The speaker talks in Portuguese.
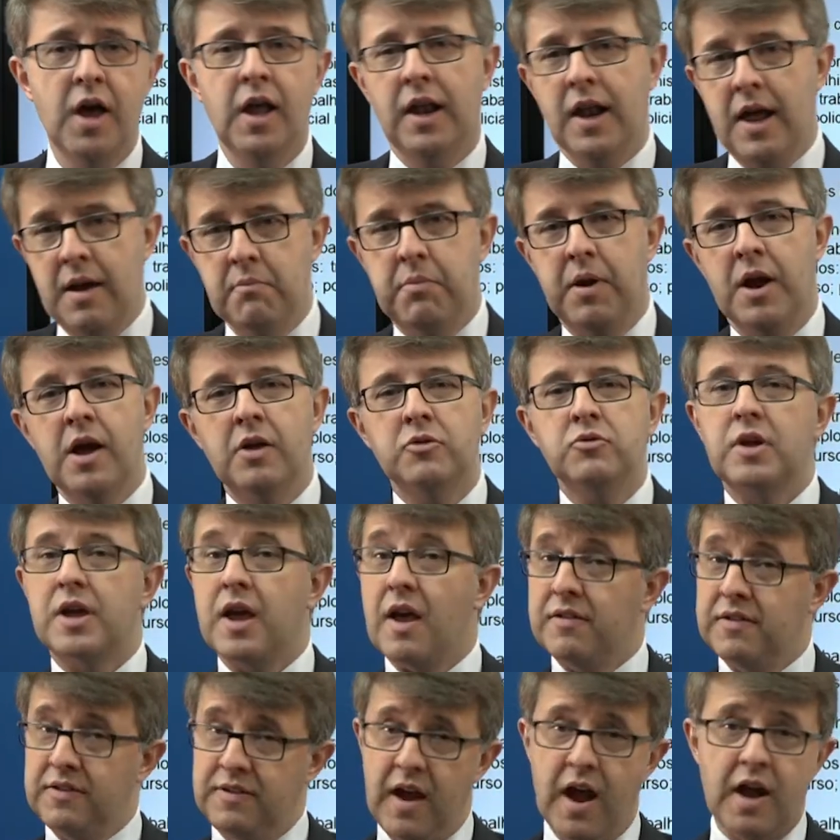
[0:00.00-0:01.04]
Lembrando
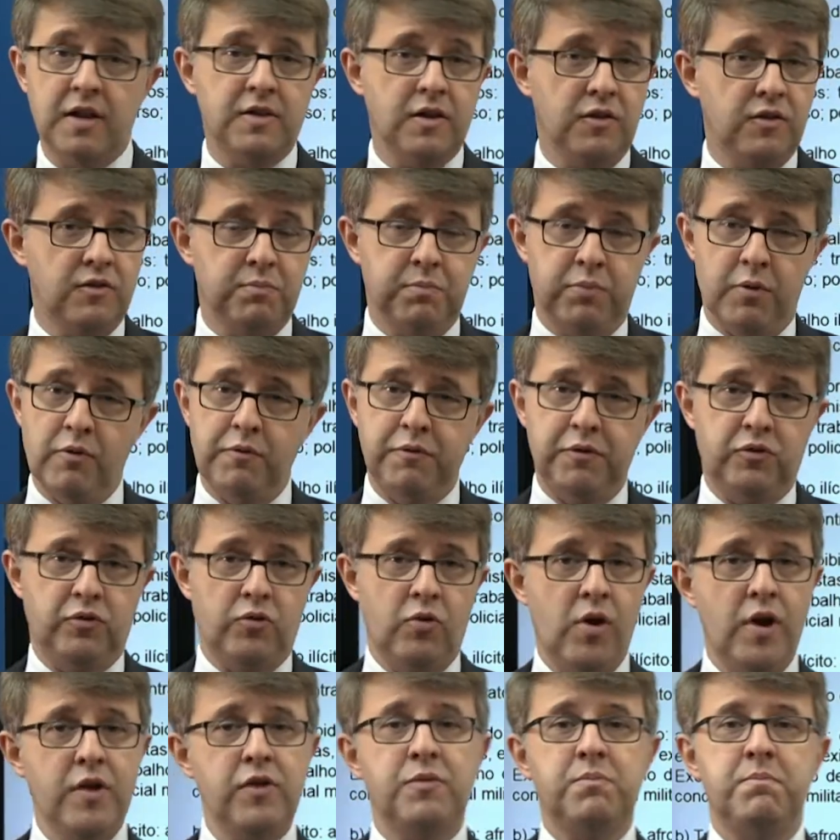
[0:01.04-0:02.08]
que há certas
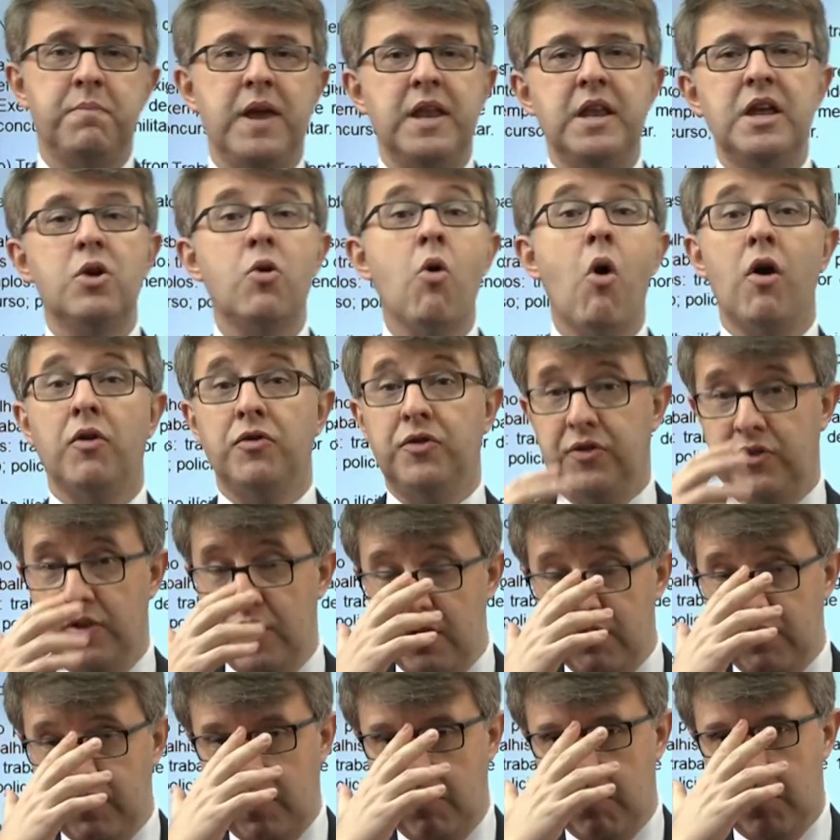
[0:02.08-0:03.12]
profissões
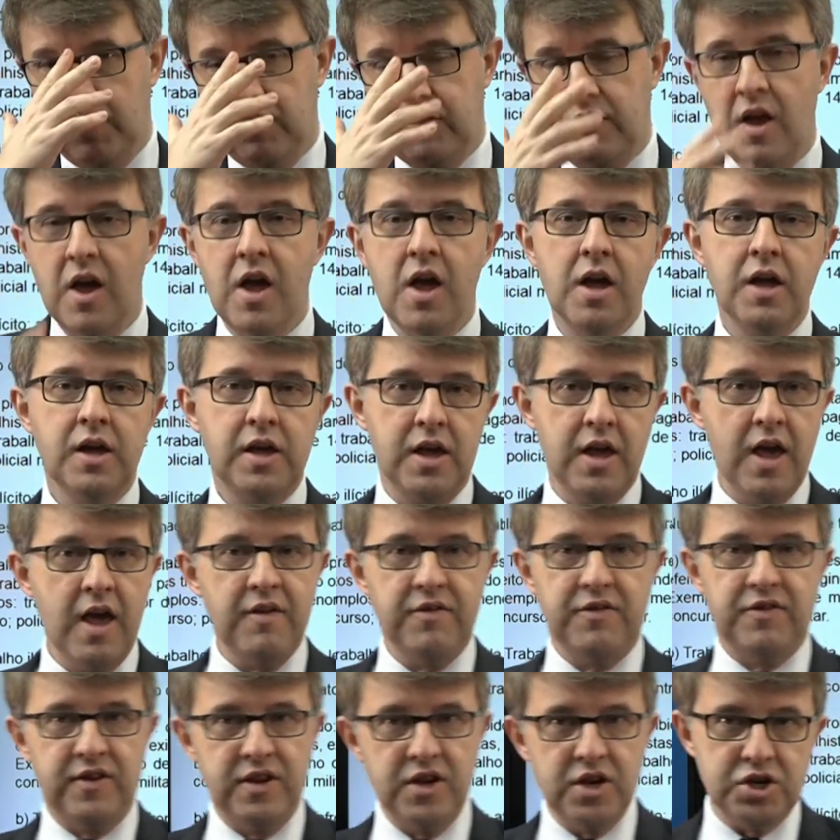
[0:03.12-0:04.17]
perigosíssimas que
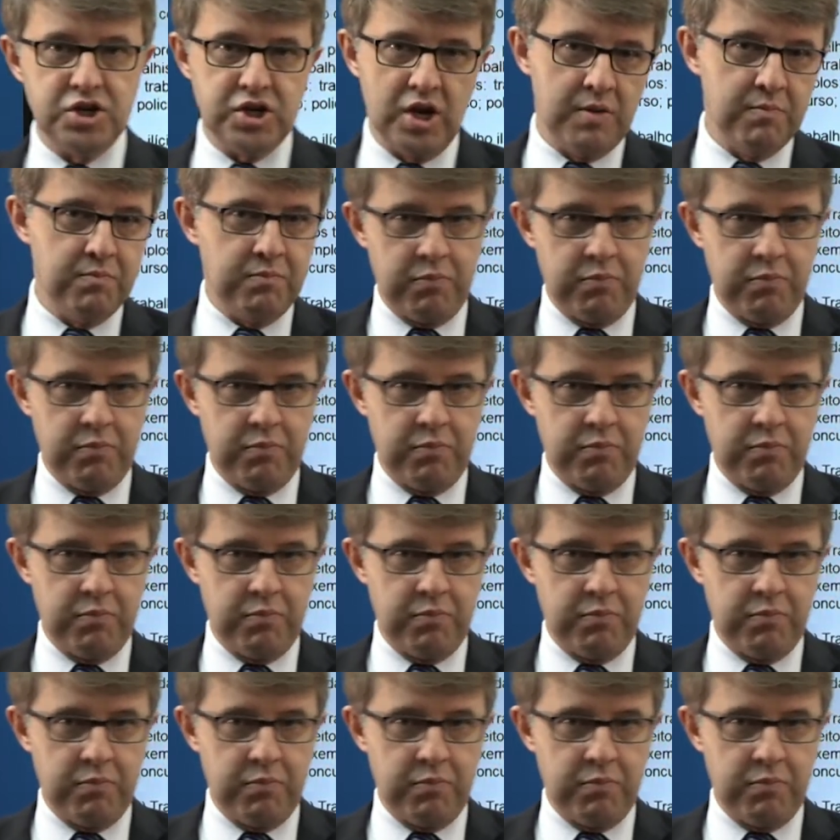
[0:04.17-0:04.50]
exigem,